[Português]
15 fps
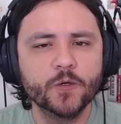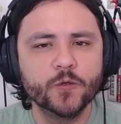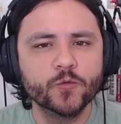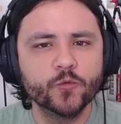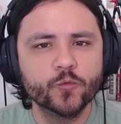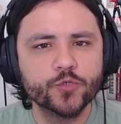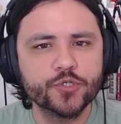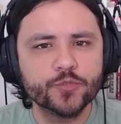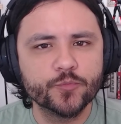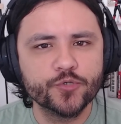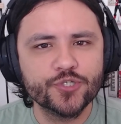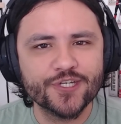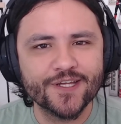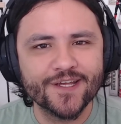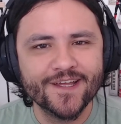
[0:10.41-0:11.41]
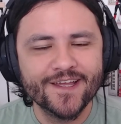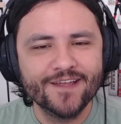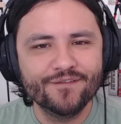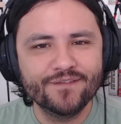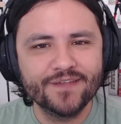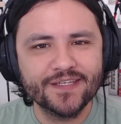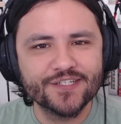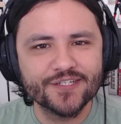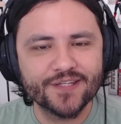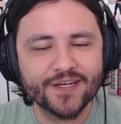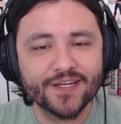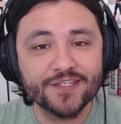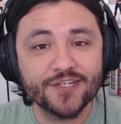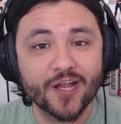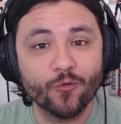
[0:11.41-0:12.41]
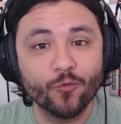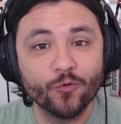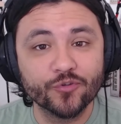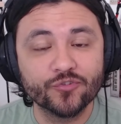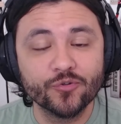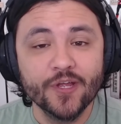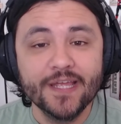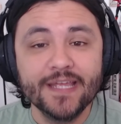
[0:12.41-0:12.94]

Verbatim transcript: no último dia 23 de agosto,